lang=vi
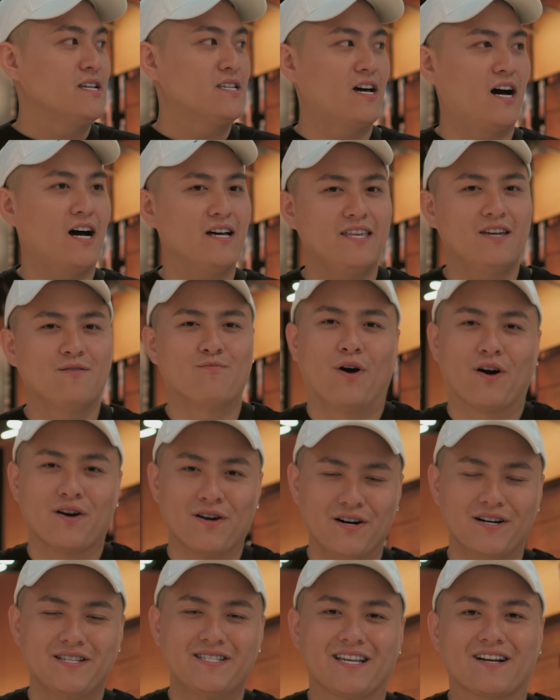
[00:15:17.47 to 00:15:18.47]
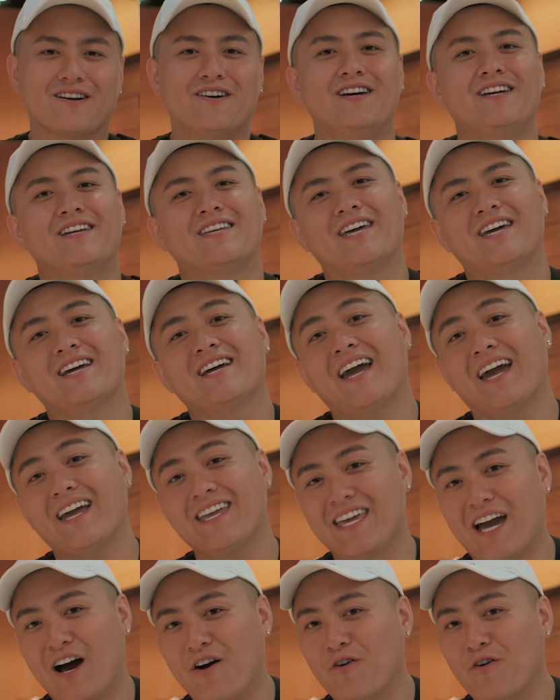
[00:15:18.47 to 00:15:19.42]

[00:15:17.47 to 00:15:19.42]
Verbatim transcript: Do thì mọi người sẽ có ý kiến khác